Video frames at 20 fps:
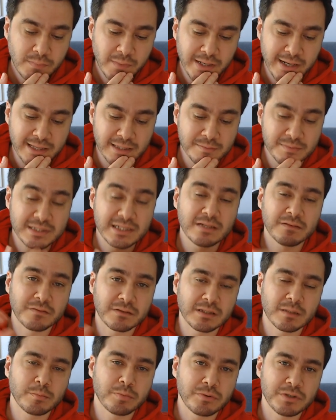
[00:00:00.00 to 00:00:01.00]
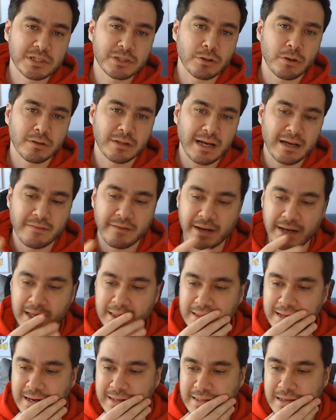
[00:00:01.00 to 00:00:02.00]
Adam Silver da bu işe onay
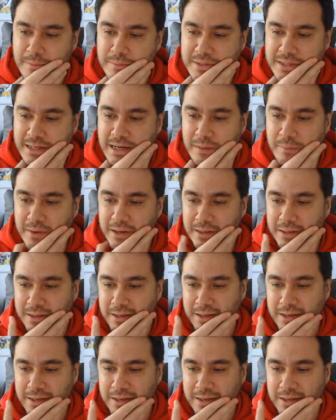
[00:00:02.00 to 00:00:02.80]
verenlerden biri ama.